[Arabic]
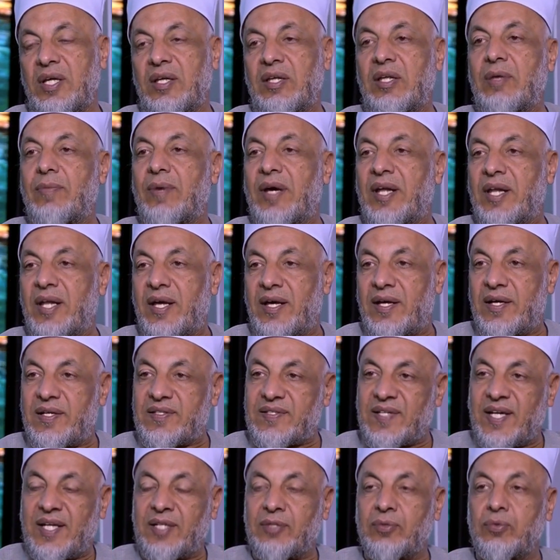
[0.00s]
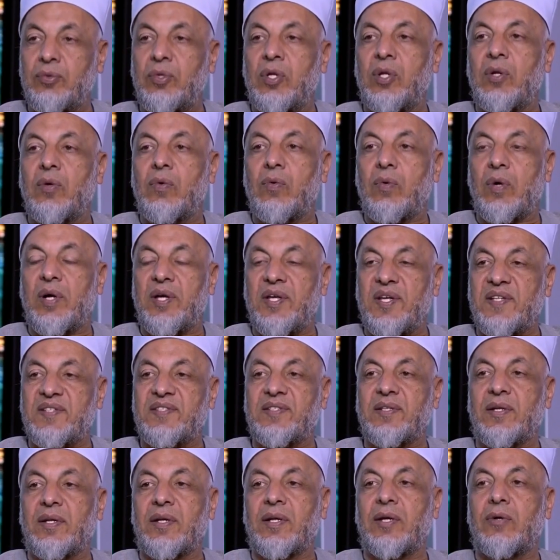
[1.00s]
يبقى انا اساعده
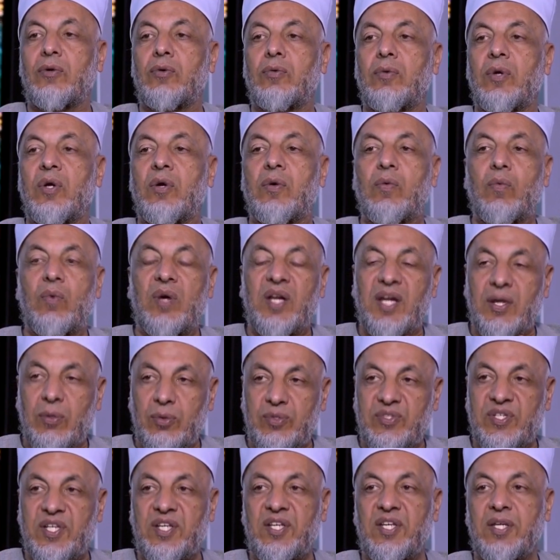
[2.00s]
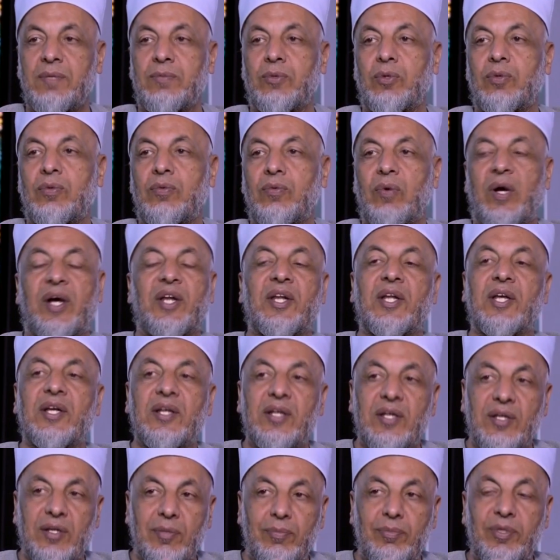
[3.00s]
وايسر له ولا ازاحمه
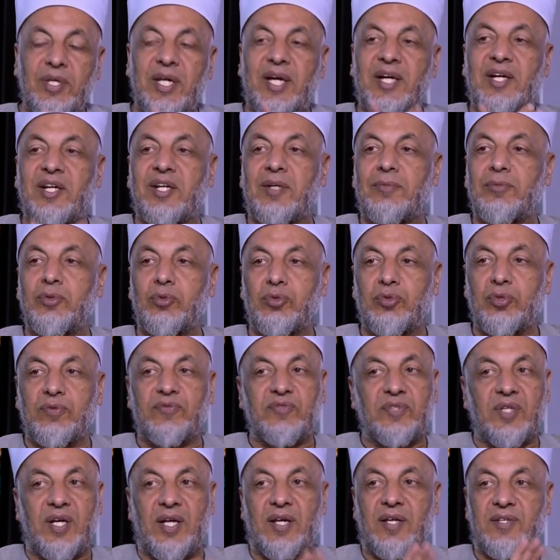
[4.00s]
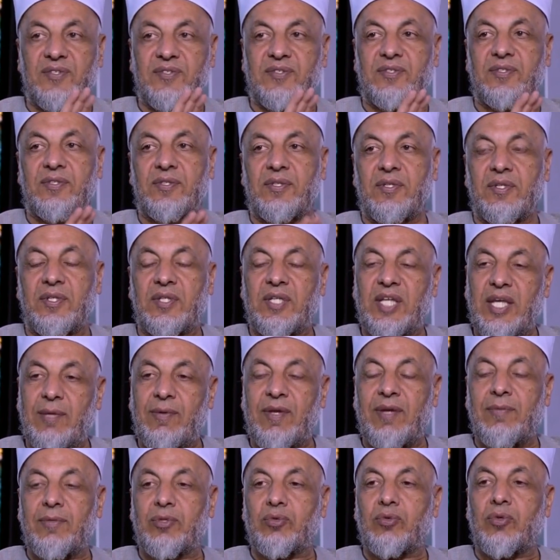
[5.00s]
وانا ربنا اكرمني وطفت خلاص
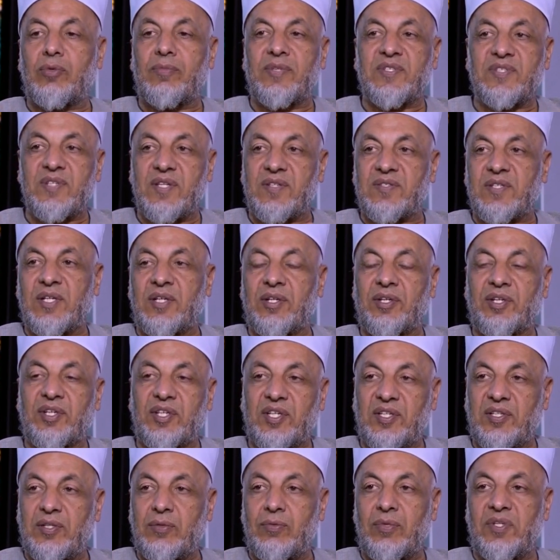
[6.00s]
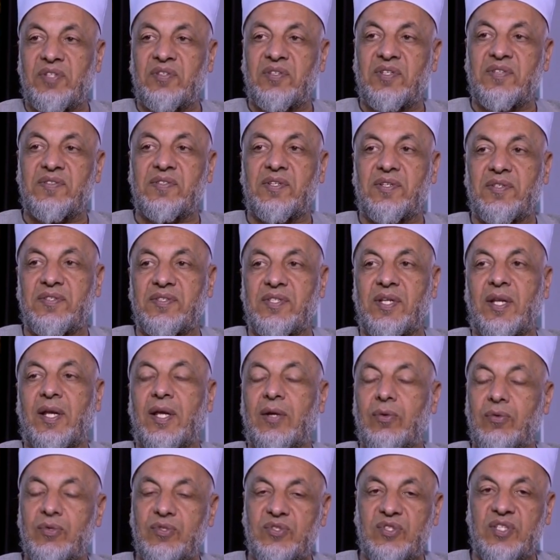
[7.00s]
يبقى لما ادخل المسجد اصلي ركعتين وانتظر
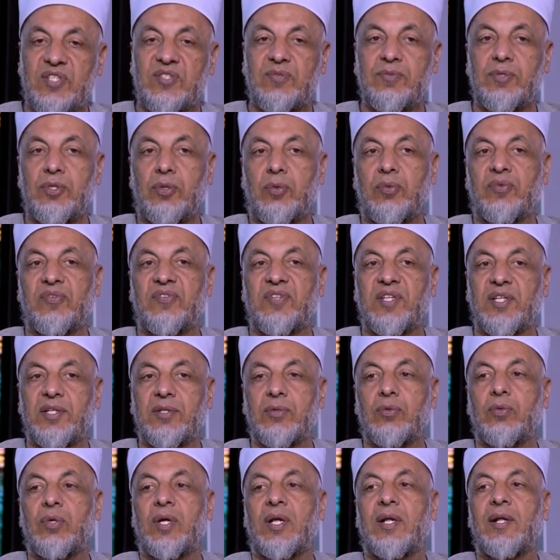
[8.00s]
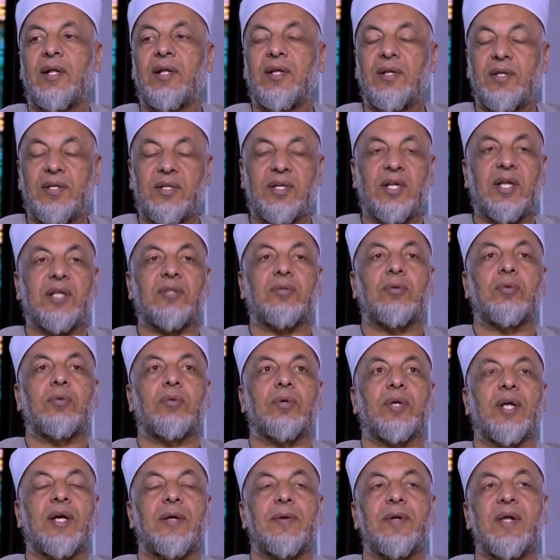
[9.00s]
الصلاه والتسبيح والذكر وقراءه
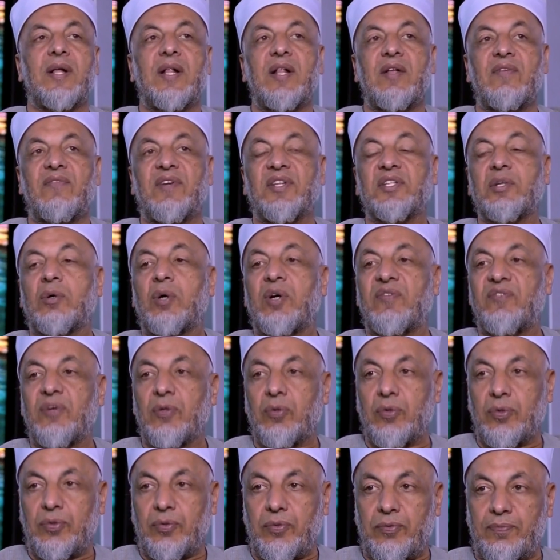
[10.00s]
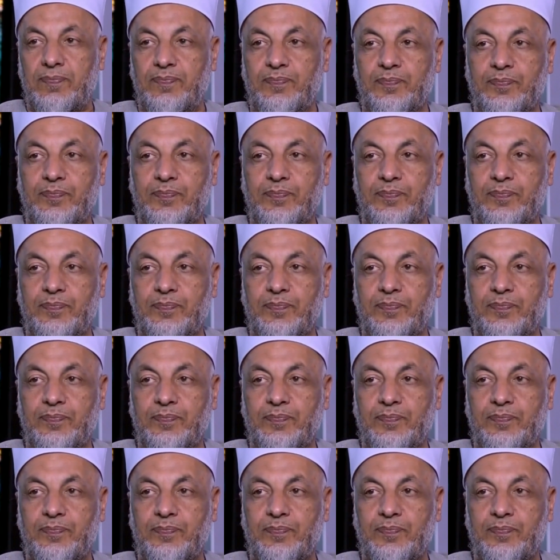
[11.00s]
القران فطواف القدوم